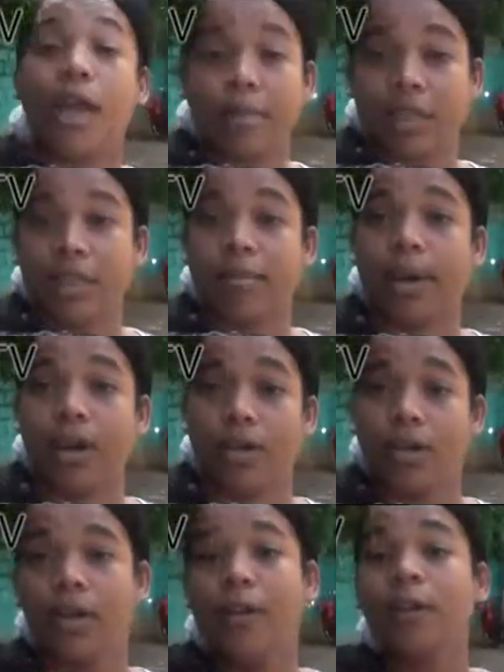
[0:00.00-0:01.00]
ahí, mis hermanos.
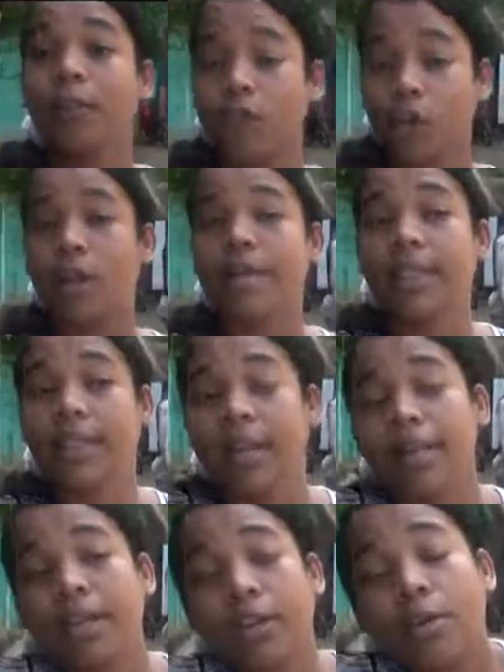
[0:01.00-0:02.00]
Dios le
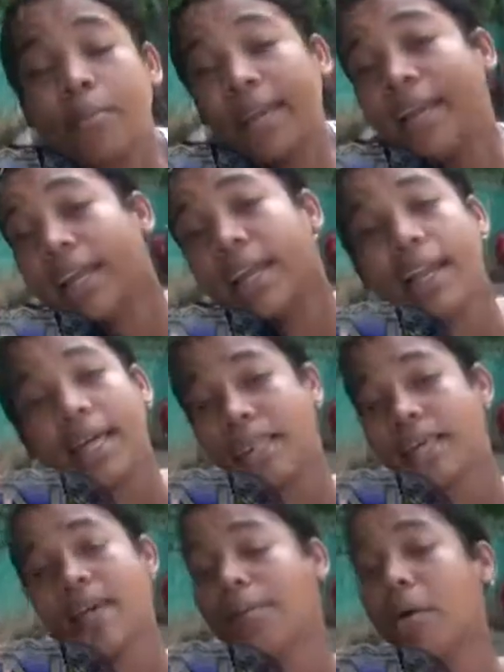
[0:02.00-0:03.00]
bendiga. Mi nombre es la
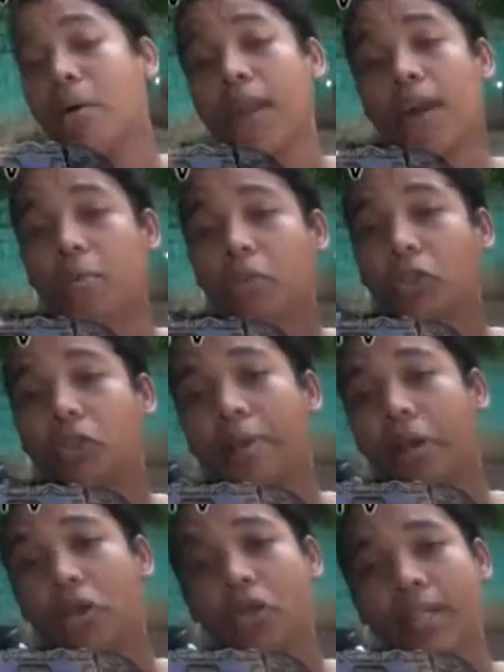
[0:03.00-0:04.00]
sierva Juana, como todos
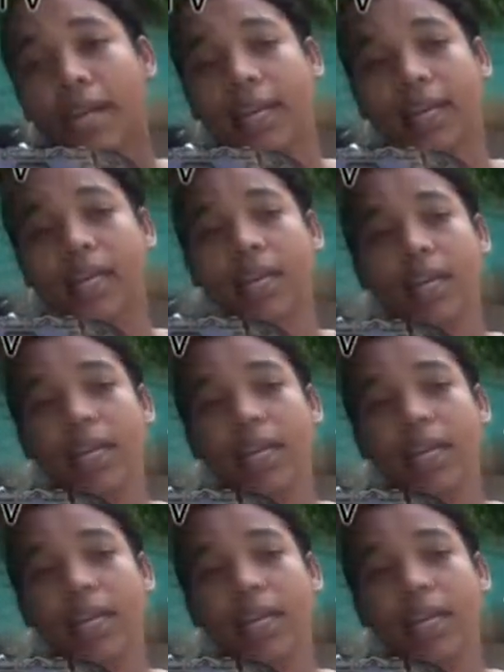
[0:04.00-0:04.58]
me conocen aquí.